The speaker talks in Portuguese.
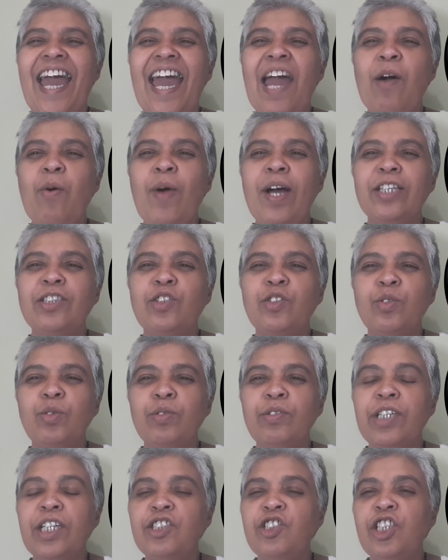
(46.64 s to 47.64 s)
é um
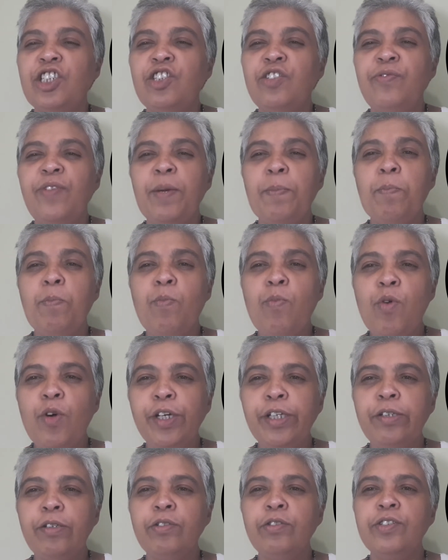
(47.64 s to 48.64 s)
assunto que a gente vê
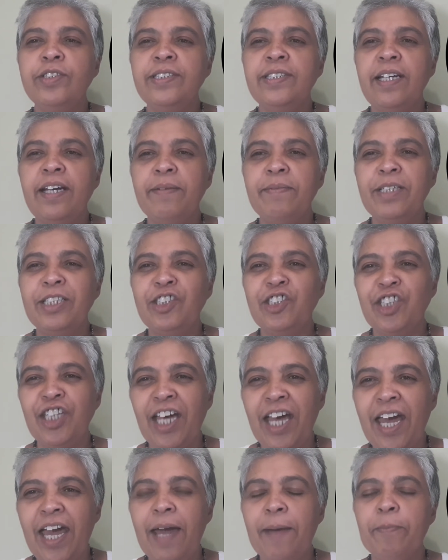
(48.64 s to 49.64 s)
muito nos dramas de
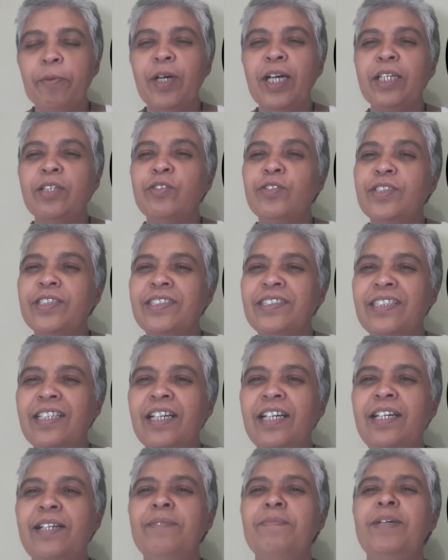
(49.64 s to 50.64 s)
época, nos
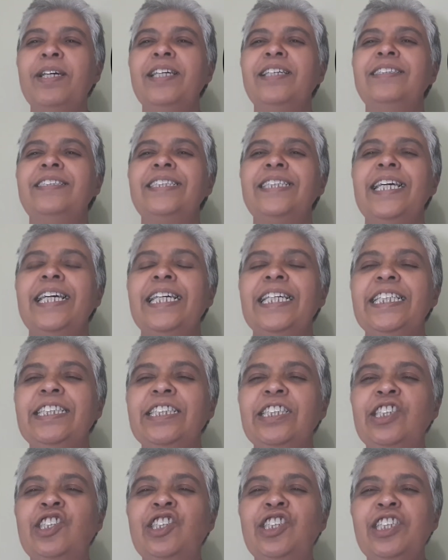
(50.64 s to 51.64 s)
dramas
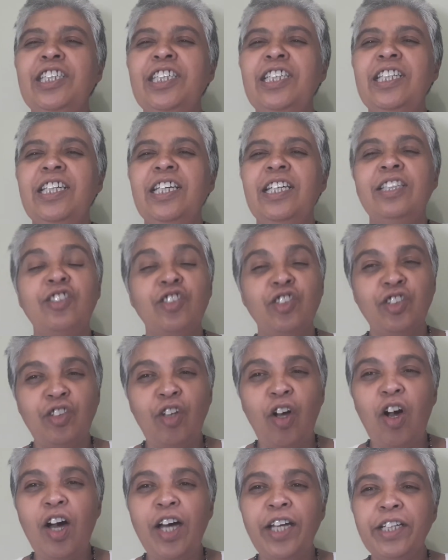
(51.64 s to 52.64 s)
de
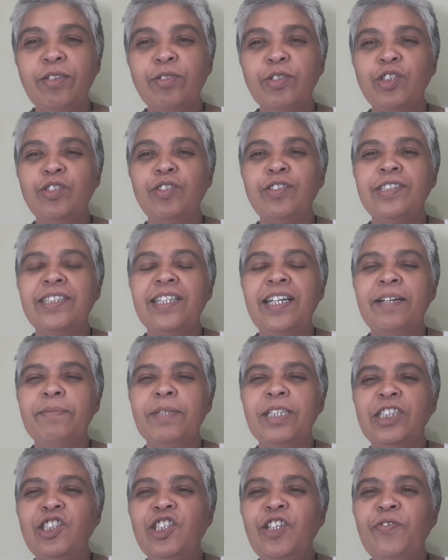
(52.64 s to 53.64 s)
históricos, nos
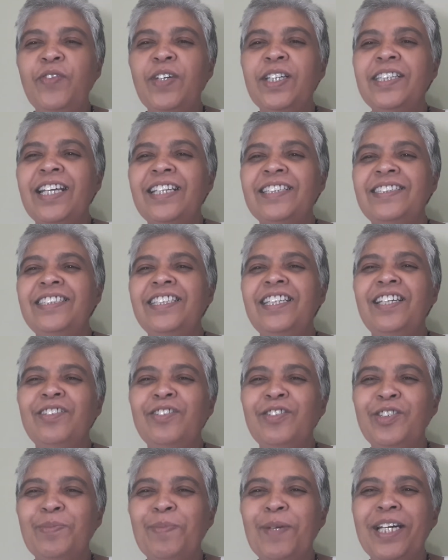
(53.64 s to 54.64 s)
dramas de fantasia,
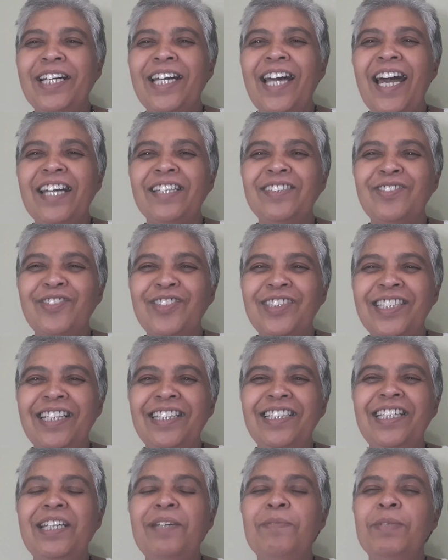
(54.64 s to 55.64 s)
nos mangás, nos
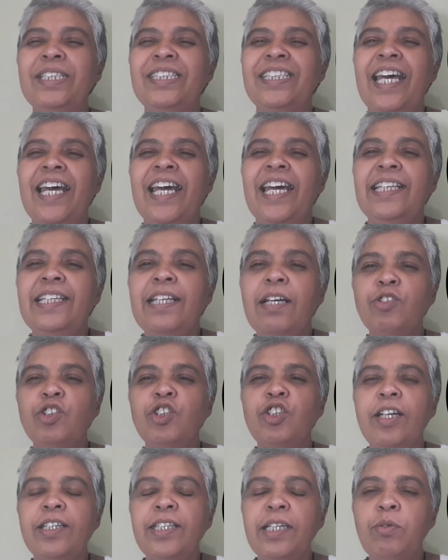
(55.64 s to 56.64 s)
animes, não
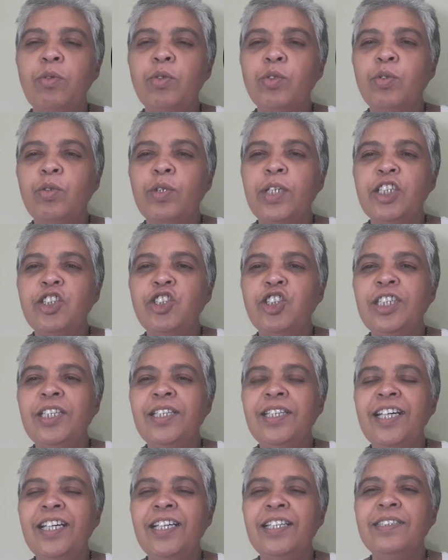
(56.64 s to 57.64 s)
só da cultura
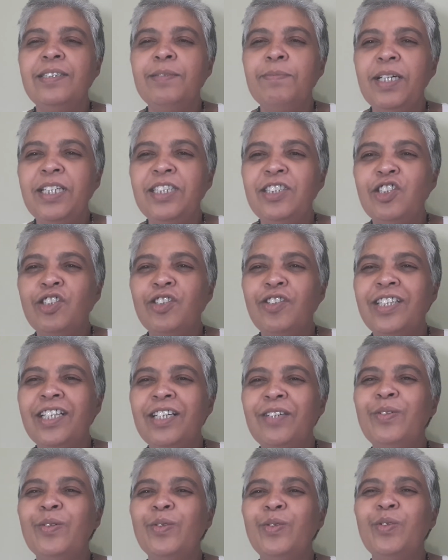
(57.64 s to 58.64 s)
chinesa, mas de toda
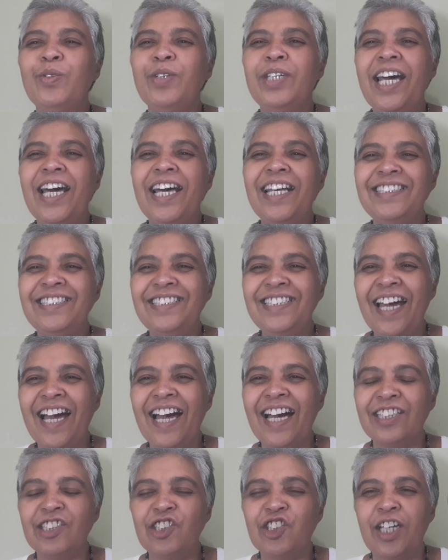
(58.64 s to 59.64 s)
a cultura
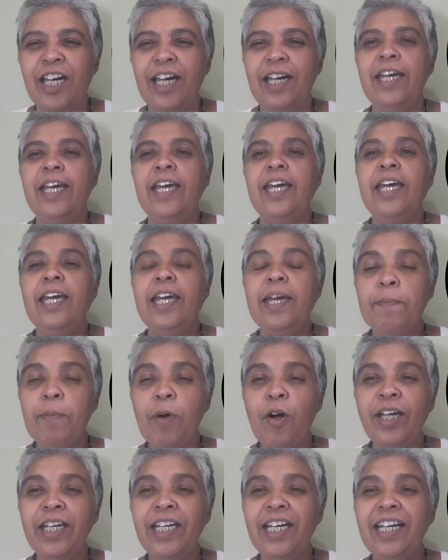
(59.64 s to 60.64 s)
asiática.
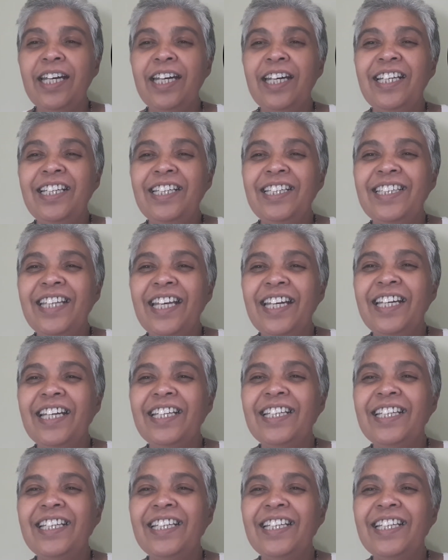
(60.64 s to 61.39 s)
Embora ele tenha